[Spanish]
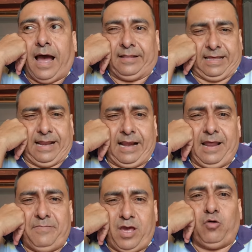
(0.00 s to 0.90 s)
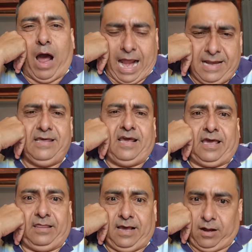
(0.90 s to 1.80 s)
a tenerle miedo a
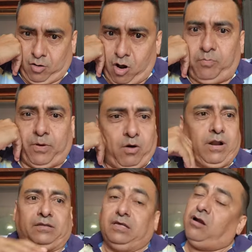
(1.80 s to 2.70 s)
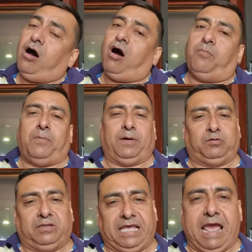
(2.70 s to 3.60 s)
alguien que diga, no, pues ahora sí, no, pues
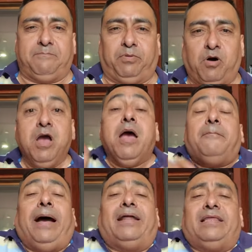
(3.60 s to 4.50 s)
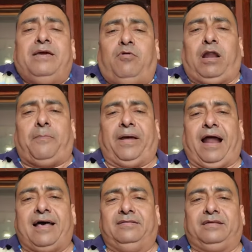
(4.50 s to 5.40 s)
pasó el tiempo, perdimos la
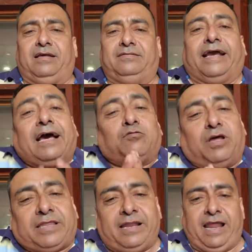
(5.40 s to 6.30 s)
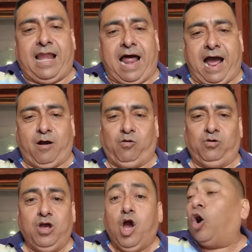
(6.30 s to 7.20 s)
esperanza. Se casó
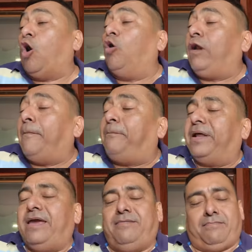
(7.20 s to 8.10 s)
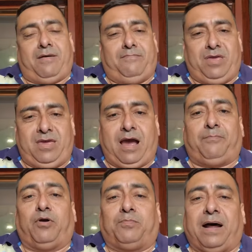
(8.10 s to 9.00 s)
Estanislao con una prima
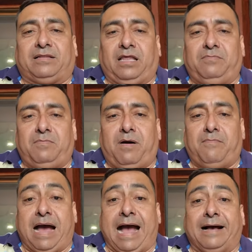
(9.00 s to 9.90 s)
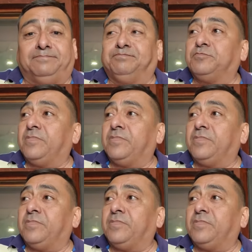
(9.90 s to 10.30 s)
mía por parte de mi mamá.